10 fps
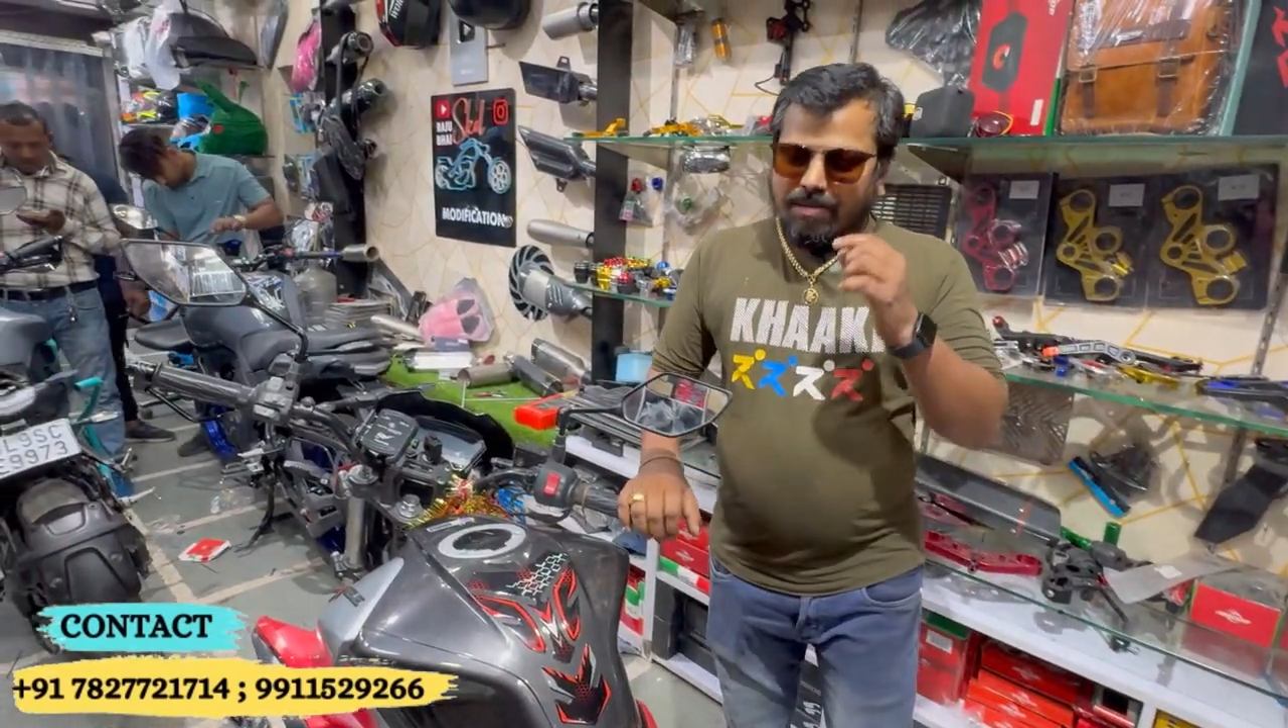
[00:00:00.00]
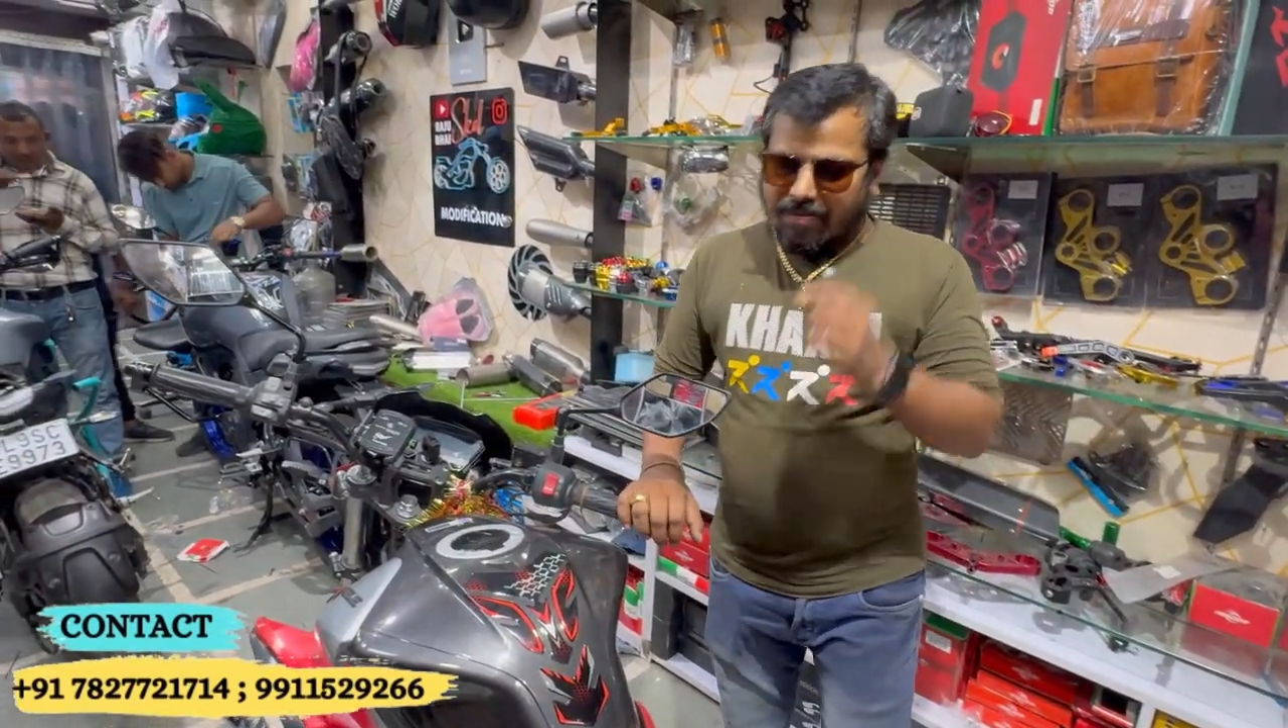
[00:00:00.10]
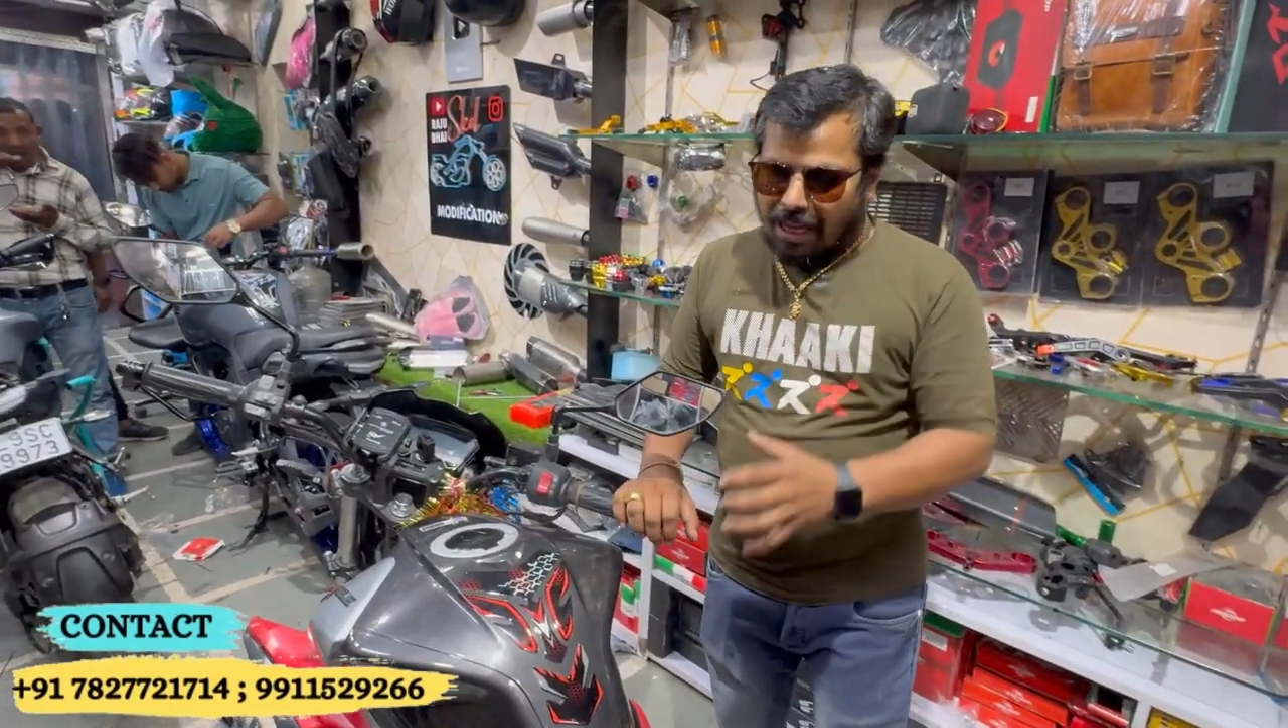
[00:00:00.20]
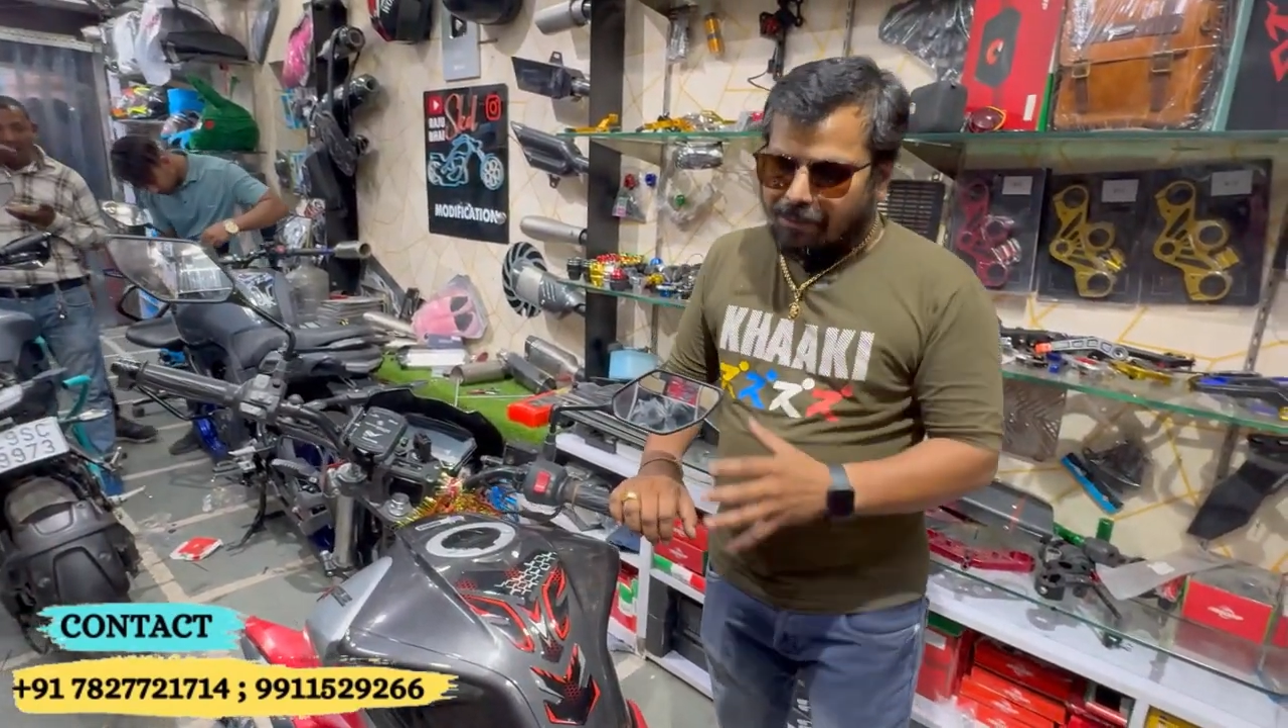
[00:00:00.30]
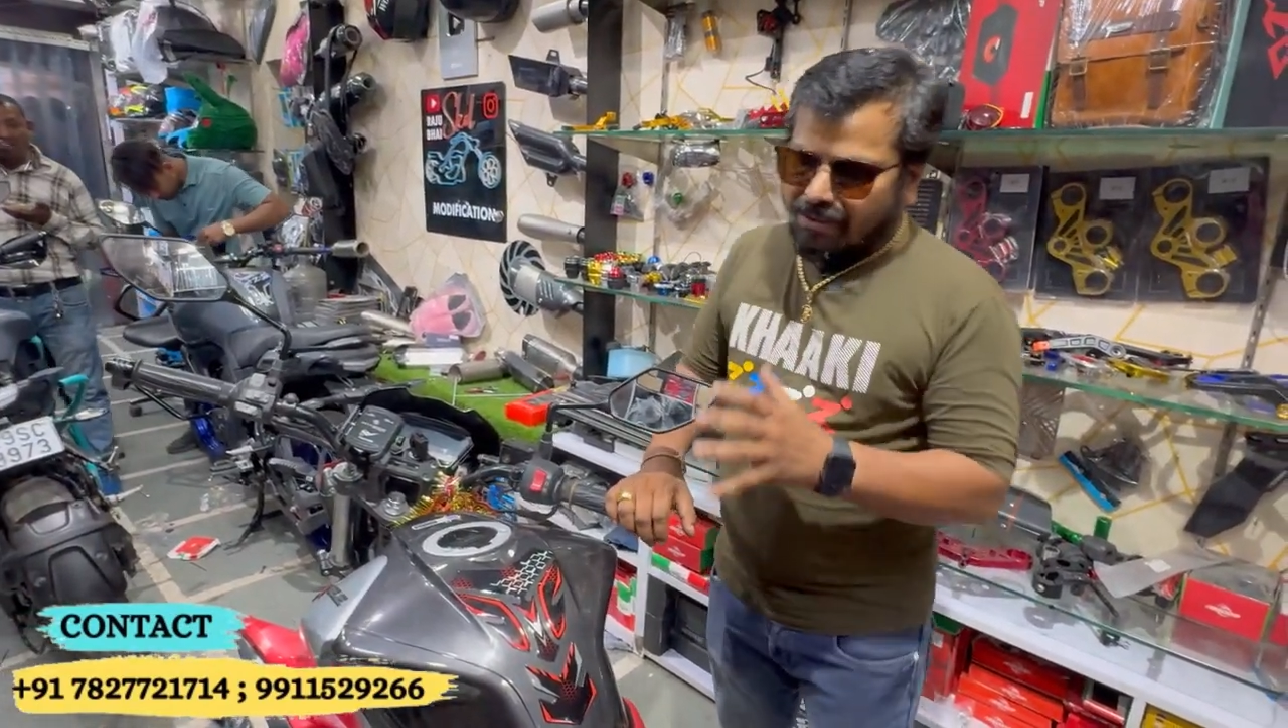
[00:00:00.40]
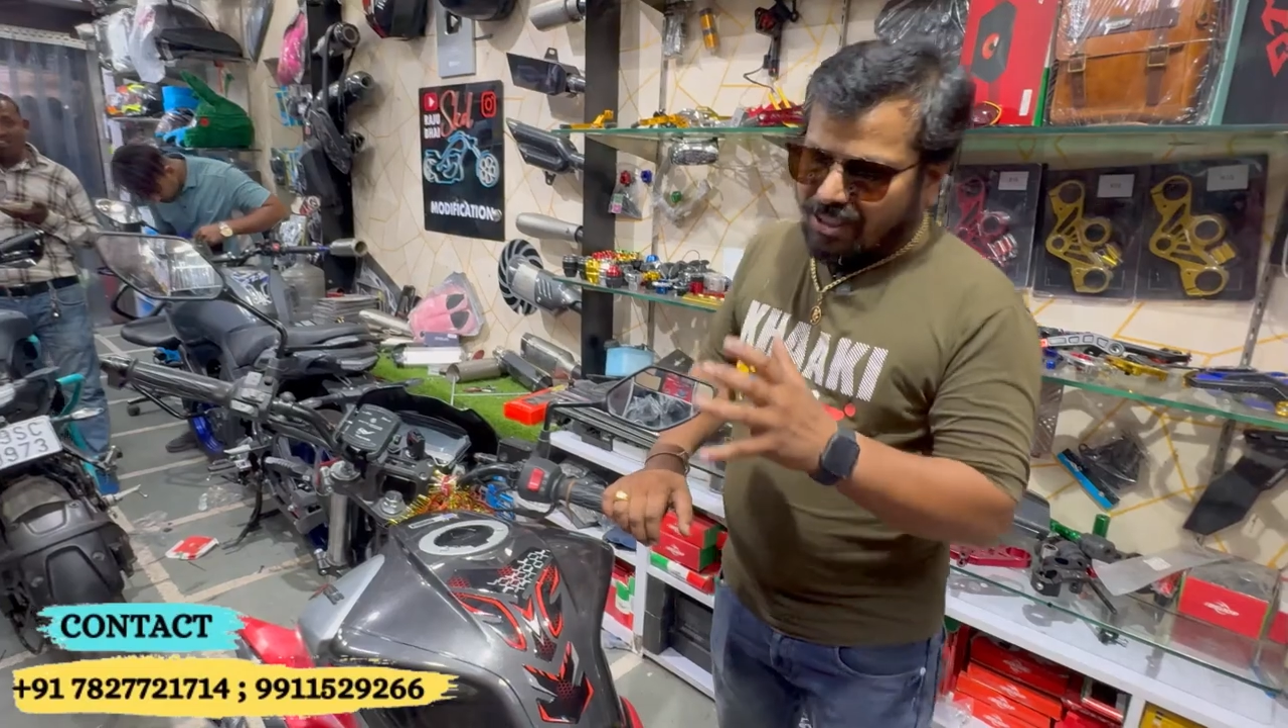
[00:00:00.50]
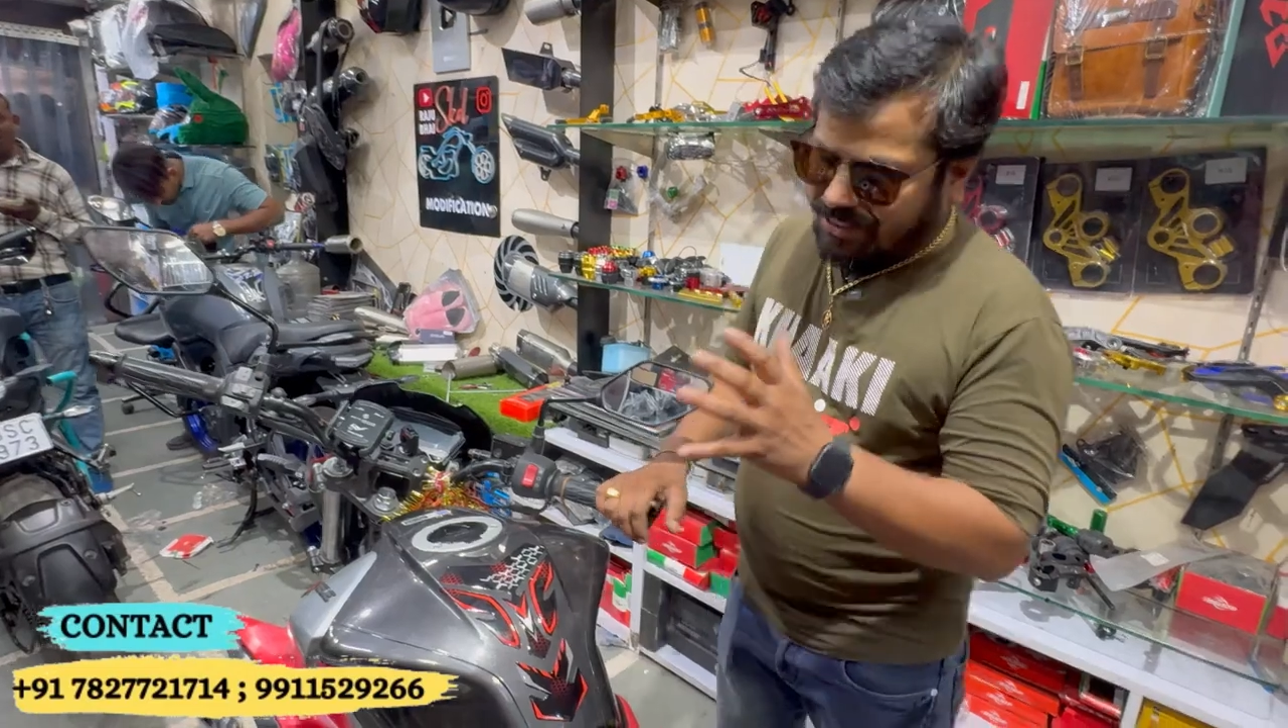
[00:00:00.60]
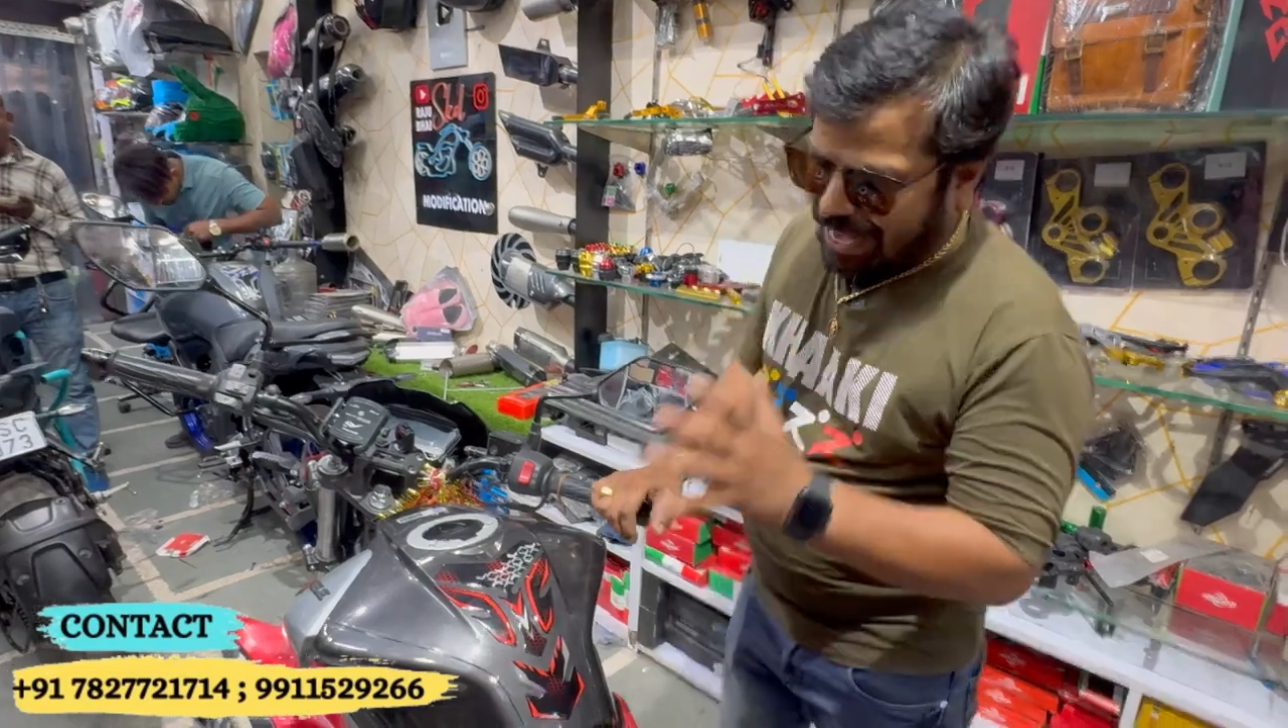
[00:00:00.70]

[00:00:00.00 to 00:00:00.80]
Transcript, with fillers: साथ में इसके